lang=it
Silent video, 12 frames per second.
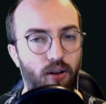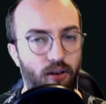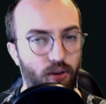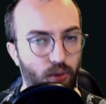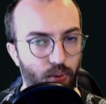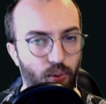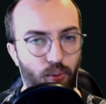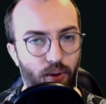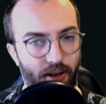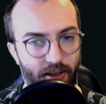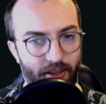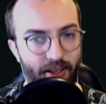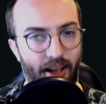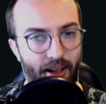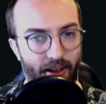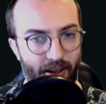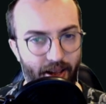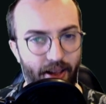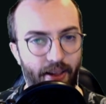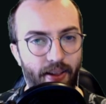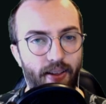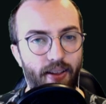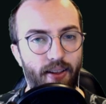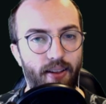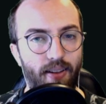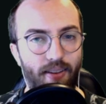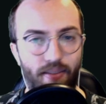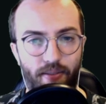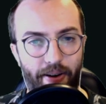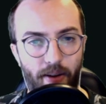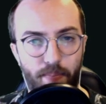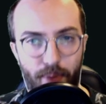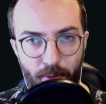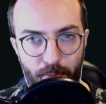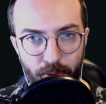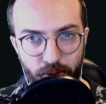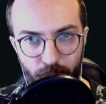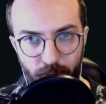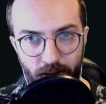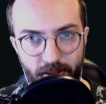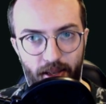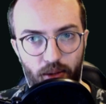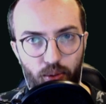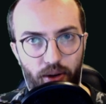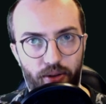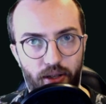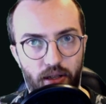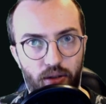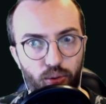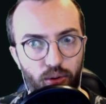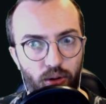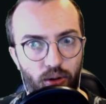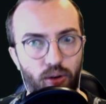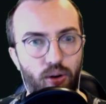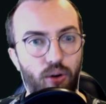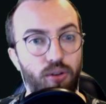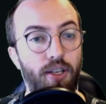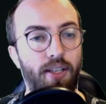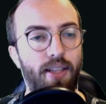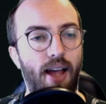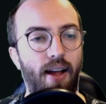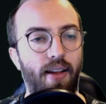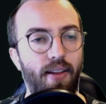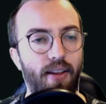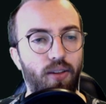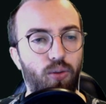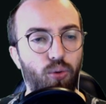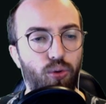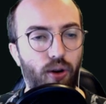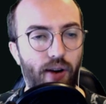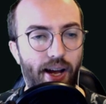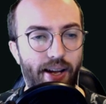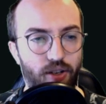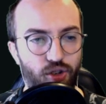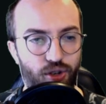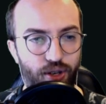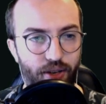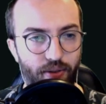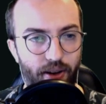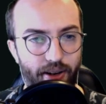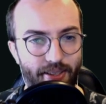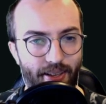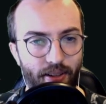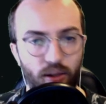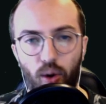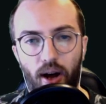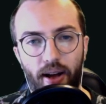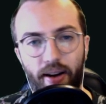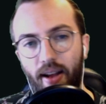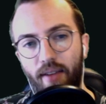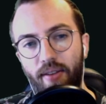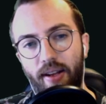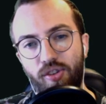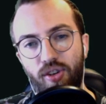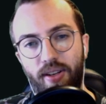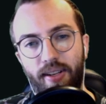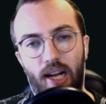Comunque l'idea è fare il prima possibile il santuario del tutto così da tutorarci i vari santuari, averceli in